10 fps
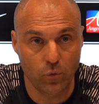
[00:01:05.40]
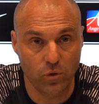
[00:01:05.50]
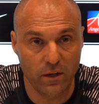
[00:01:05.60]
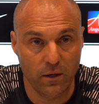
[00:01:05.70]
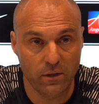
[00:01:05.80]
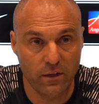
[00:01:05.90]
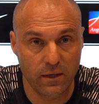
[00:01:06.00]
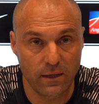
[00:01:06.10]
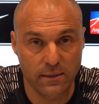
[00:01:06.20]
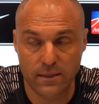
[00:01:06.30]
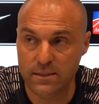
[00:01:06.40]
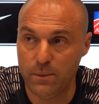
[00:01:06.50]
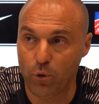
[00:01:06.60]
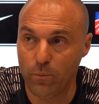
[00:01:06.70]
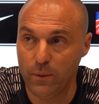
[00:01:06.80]
on a, on a les,
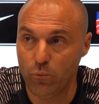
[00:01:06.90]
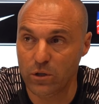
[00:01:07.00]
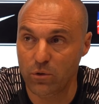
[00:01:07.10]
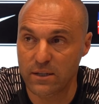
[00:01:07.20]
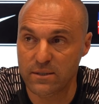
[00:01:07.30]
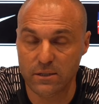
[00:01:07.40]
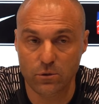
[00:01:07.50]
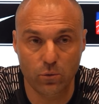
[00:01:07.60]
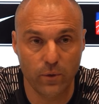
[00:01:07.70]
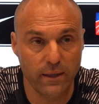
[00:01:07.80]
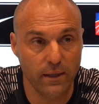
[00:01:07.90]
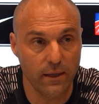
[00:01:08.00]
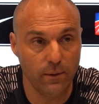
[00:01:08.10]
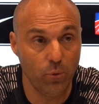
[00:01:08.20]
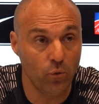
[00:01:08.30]
six premiers mois de la saison ont
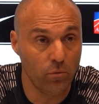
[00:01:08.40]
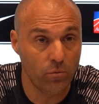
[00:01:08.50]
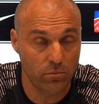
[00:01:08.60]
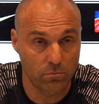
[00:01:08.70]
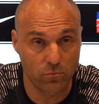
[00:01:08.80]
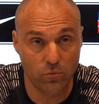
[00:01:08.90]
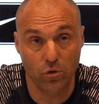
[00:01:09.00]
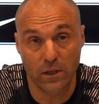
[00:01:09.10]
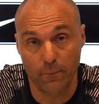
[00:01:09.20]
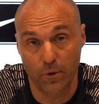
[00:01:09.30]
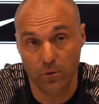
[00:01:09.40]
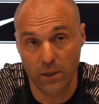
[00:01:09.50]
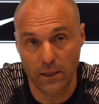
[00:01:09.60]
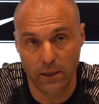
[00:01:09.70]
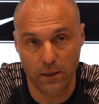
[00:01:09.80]
été bons, notamment
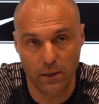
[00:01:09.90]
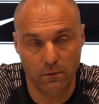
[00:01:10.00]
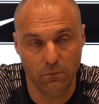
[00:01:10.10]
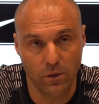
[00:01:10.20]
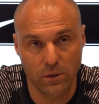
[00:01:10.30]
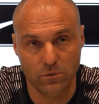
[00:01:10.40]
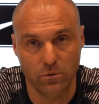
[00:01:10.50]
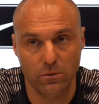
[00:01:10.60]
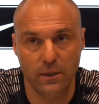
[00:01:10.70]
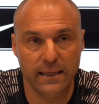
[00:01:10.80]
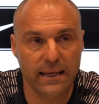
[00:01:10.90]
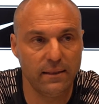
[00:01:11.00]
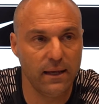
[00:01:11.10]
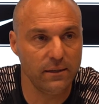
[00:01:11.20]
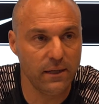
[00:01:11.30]
les, les
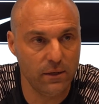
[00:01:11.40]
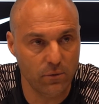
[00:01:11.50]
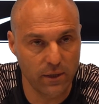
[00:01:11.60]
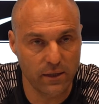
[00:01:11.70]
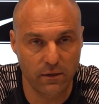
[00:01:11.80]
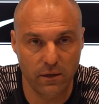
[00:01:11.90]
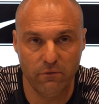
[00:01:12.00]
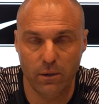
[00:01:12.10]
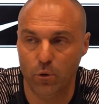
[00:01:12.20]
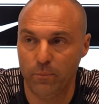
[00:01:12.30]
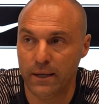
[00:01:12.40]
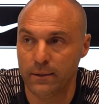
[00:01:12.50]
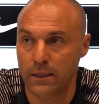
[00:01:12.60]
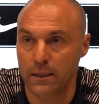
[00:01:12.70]
quatre derniers ont été vraiment bien.